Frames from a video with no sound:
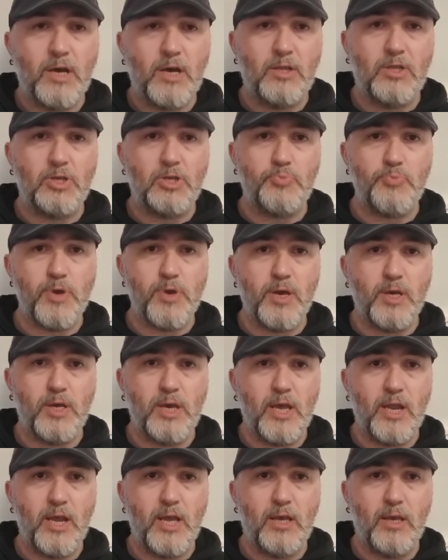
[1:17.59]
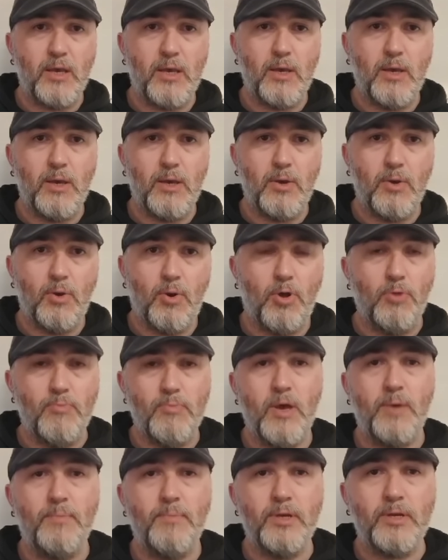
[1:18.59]
tartışmaya gerek
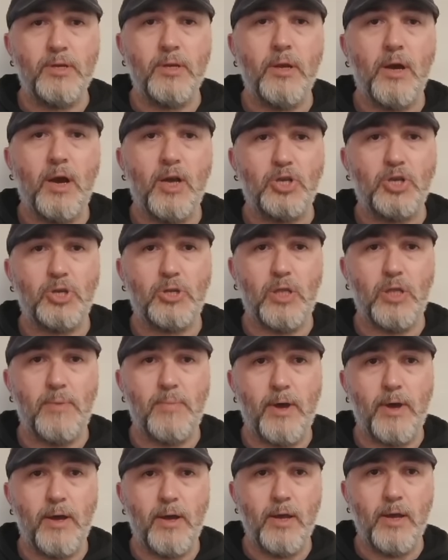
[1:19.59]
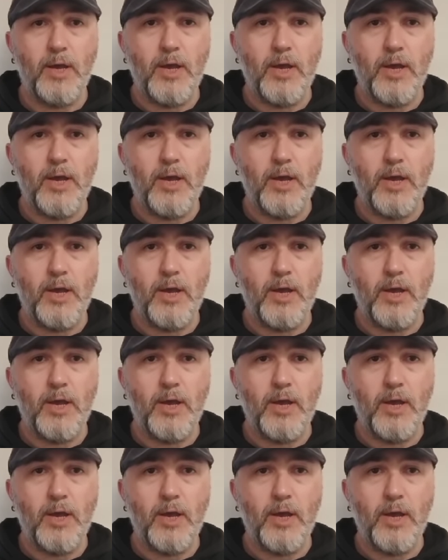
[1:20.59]
olmayan bir açıklama.